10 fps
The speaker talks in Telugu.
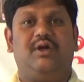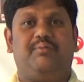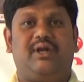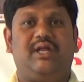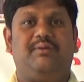
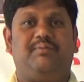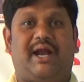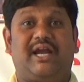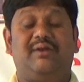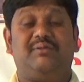మరి
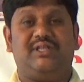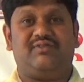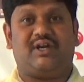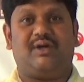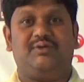ప్లాటీ హెల్మింతిస్
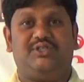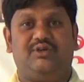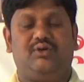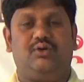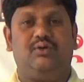వర్గపు
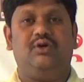జీవులు